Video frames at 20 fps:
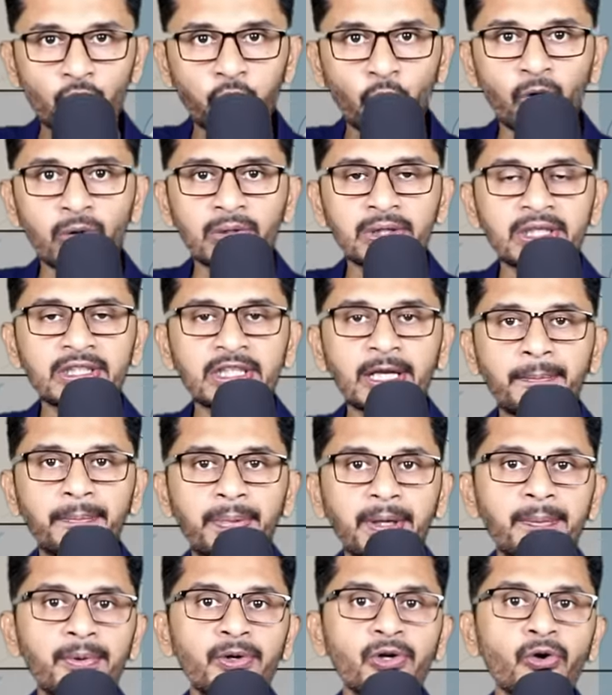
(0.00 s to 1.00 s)
দখলদারদের
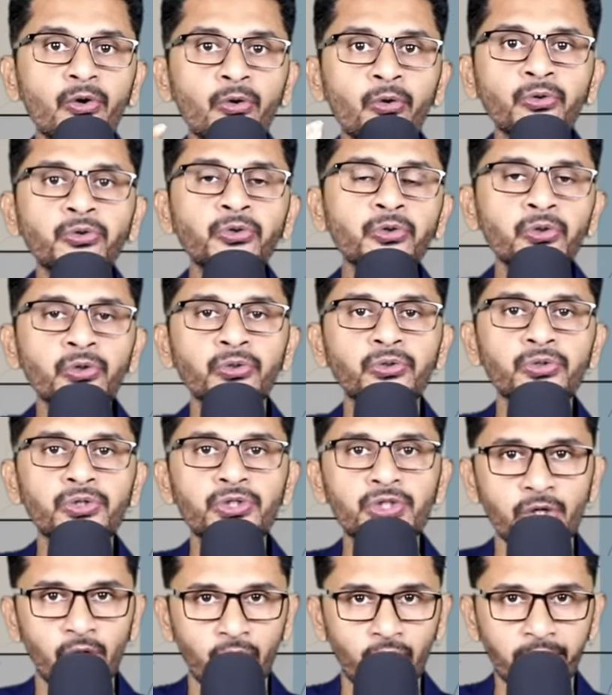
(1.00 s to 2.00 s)
বিভিন্ন নতুন নতুন
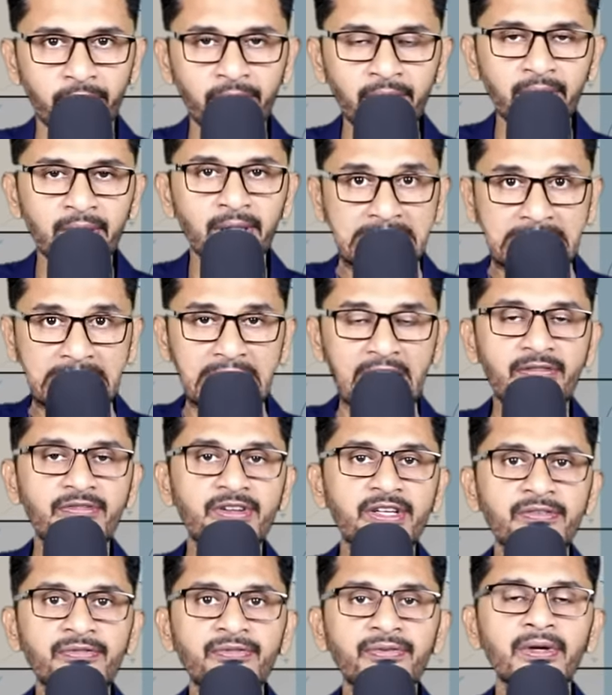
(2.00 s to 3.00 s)
শহরে
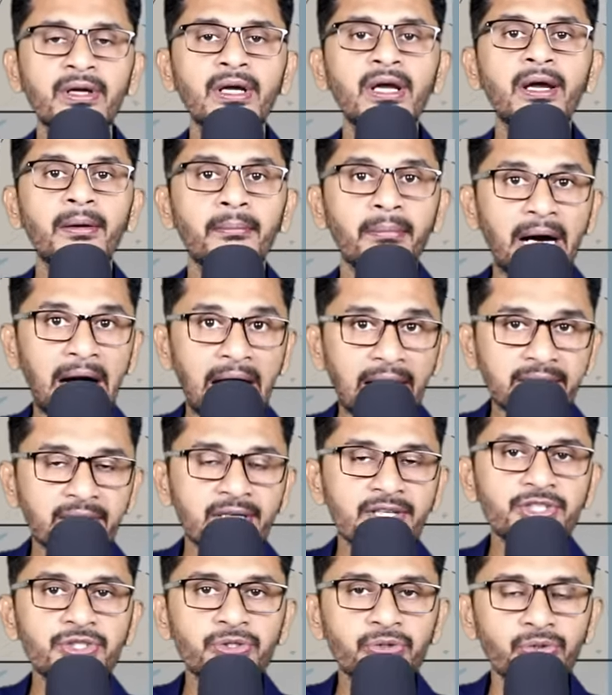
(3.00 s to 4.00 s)
তেলাভিভ বা
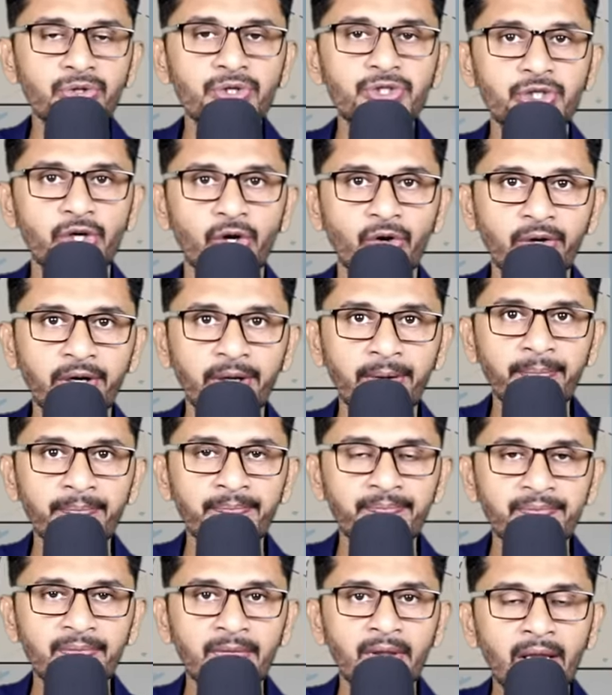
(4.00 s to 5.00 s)
আদার্স কোনো শহরে
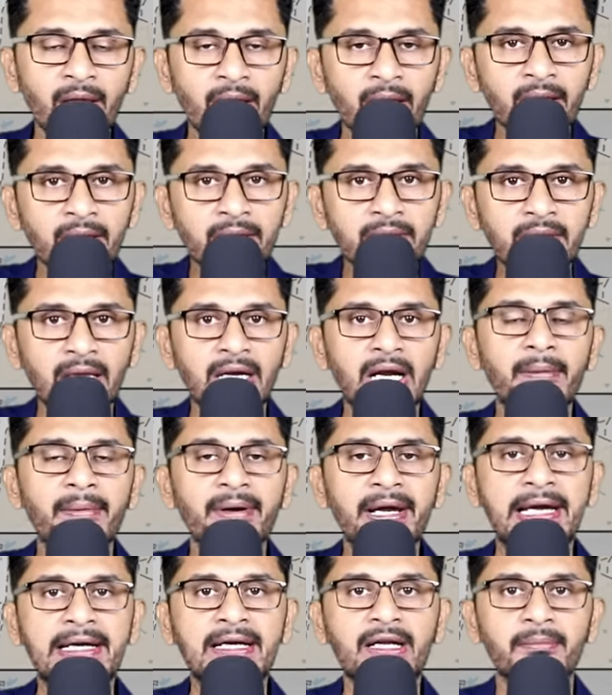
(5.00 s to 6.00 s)
তারা
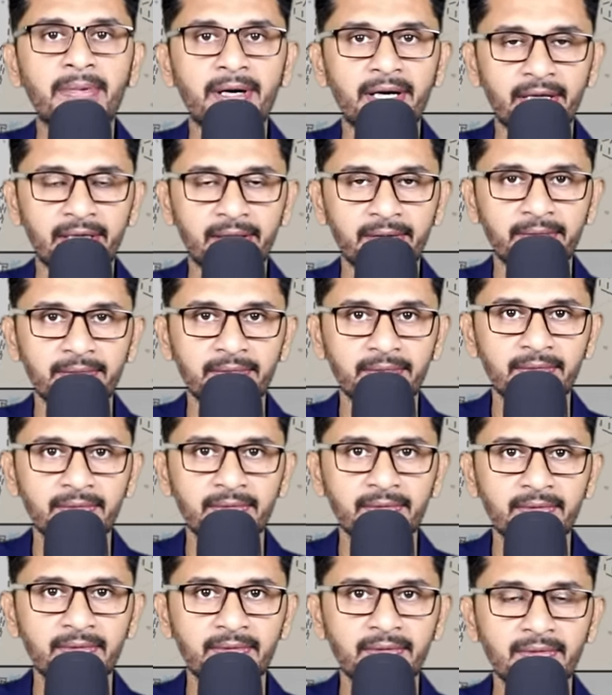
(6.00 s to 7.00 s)
আবার অ্যাটাক বাড়ায়
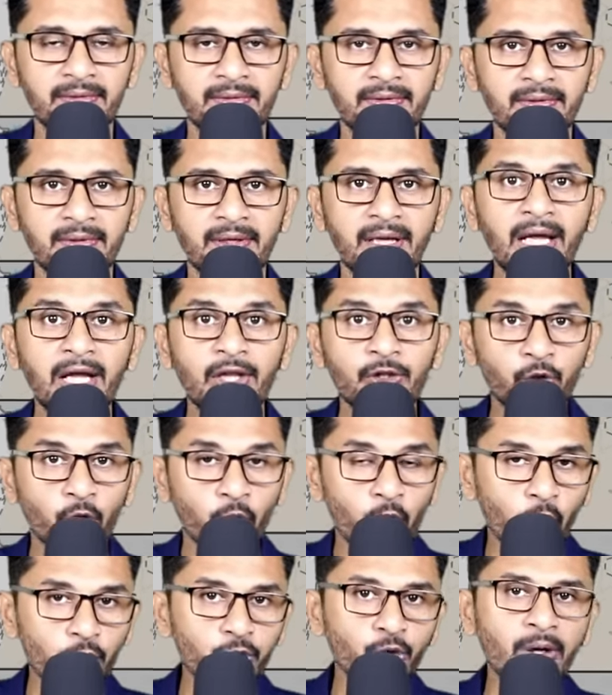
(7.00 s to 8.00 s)
তো
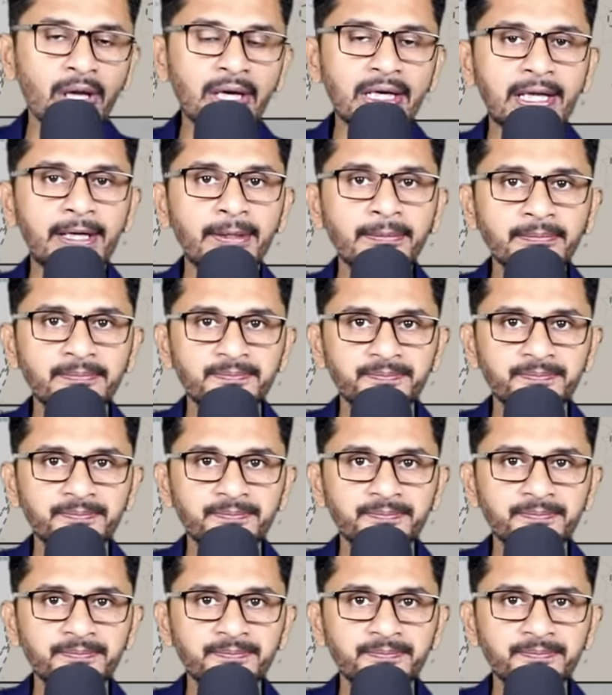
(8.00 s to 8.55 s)
গতকালকে